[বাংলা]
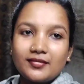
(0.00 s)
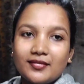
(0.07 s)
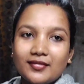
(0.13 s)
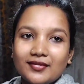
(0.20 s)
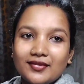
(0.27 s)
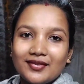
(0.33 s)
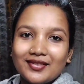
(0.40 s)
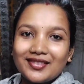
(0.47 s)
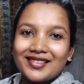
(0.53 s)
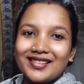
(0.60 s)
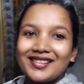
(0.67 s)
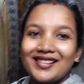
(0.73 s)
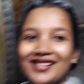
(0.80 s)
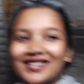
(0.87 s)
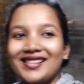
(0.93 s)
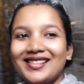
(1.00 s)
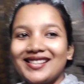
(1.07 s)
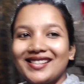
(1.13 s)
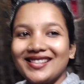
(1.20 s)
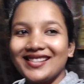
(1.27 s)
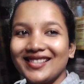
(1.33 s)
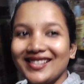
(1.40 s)
না বাট তাও জোর করে
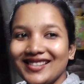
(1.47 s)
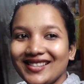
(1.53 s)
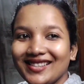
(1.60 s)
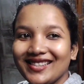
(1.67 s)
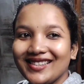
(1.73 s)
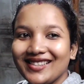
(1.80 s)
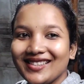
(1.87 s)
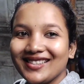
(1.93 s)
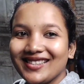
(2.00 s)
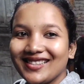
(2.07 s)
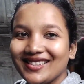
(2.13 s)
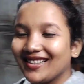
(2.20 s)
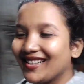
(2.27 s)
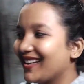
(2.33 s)
করে দিচ্ছে তো